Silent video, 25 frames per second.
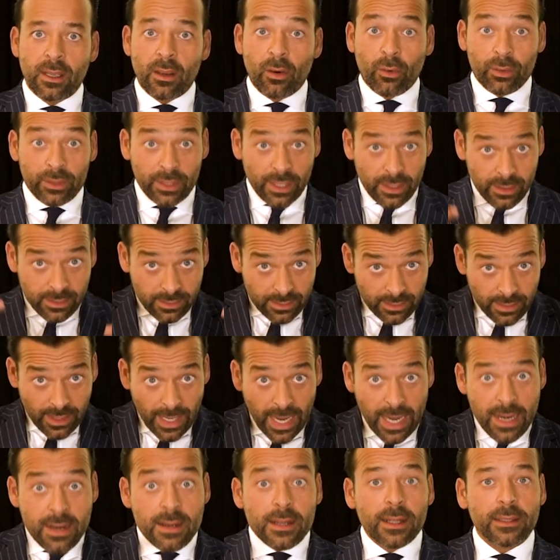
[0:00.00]
Und das
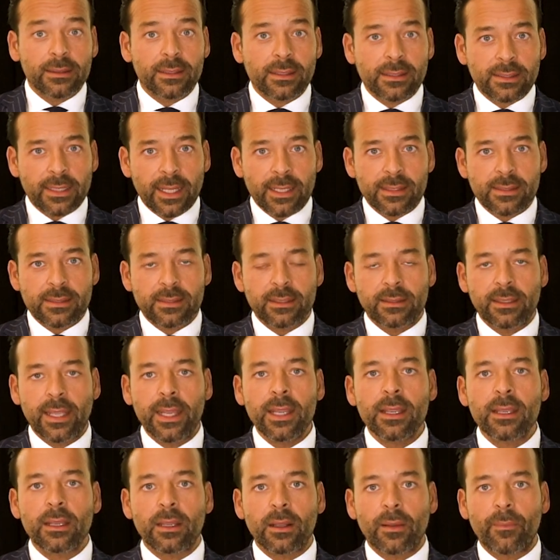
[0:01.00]
ändert das ganze
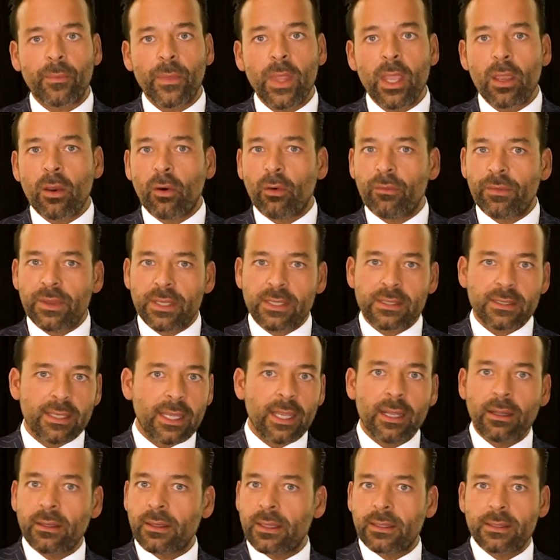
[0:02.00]
Denken. Und wir
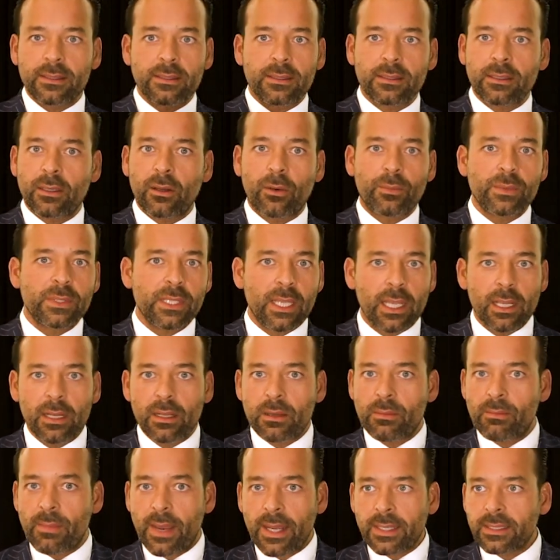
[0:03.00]
sehen, dass ob es
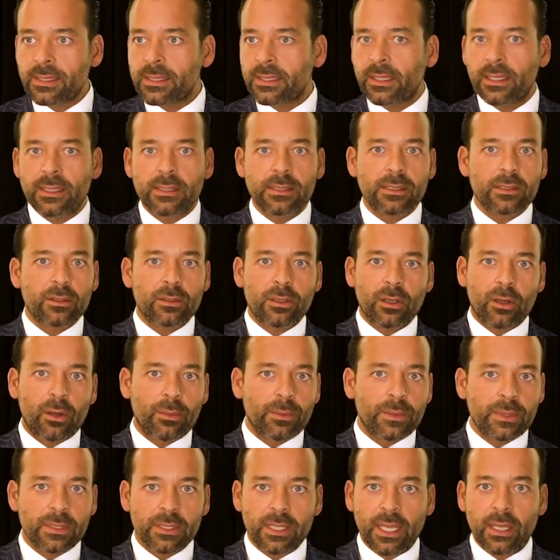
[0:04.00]
Elon Musk ist oder
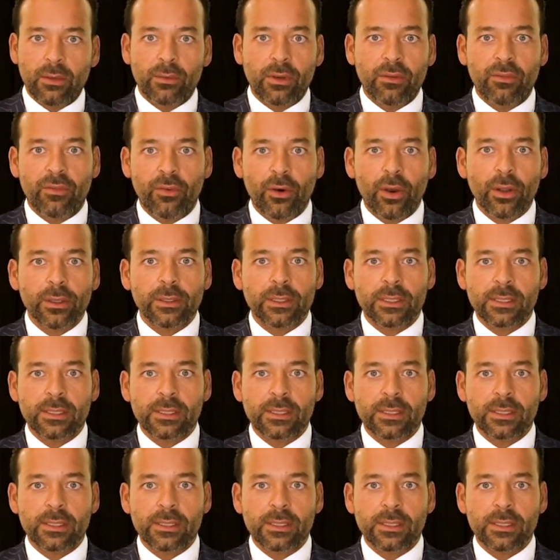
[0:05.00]
ob es Henry Ford